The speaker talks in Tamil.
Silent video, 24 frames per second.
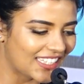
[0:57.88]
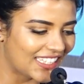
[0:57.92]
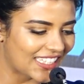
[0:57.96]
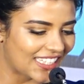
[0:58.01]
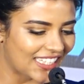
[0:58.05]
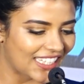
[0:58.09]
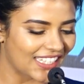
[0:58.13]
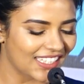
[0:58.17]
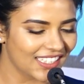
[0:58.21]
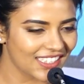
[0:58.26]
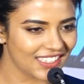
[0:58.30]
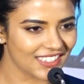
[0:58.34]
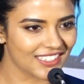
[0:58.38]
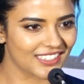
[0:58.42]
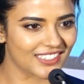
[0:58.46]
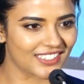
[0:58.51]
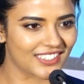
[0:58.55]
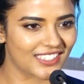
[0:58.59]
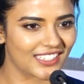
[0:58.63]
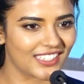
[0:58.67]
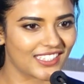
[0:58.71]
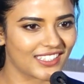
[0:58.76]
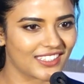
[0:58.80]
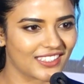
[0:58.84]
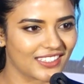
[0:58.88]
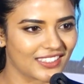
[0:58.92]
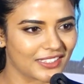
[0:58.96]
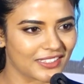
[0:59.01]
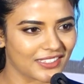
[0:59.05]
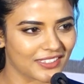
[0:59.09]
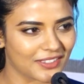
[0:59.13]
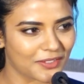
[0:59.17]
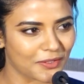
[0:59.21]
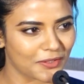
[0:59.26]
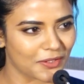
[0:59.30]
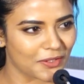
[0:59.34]
இன்னைக்கு என்ன சார் சீன் இதை
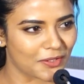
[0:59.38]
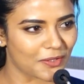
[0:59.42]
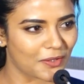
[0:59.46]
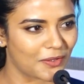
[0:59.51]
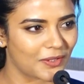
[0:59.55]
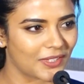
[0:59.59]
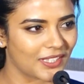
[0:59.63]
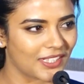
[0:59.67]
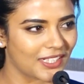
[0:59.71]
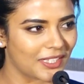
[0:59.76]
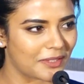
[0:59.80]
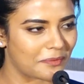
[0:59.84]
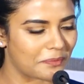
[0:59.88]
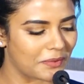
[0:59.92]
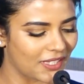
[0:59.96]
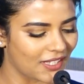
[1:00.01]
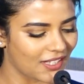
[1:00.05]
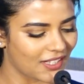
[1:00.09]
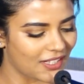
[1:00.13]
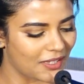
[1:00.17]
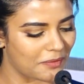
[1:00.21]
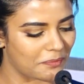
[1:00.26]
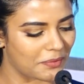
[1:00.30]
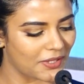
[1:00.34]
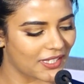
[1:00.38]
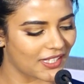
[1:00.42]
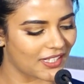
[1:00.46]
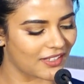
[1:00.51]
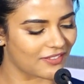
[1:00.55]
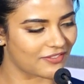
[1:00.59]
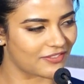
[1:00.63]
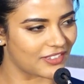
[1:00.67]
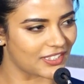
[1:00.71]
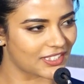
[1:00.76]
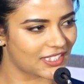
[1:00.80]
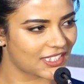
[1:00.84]
கொஞ்சம் சொல்லுங்க அப்படின்னா அப்படியே
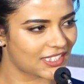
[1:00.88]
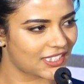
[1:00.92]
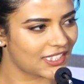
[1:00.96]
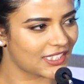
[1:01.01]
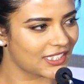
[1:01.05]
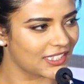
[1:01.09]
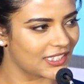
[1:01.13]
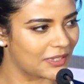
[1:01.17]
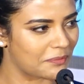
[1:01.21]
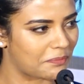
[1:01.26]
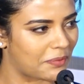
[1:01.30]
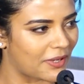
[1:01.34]
ஃபர்ஸ்ட் இந்த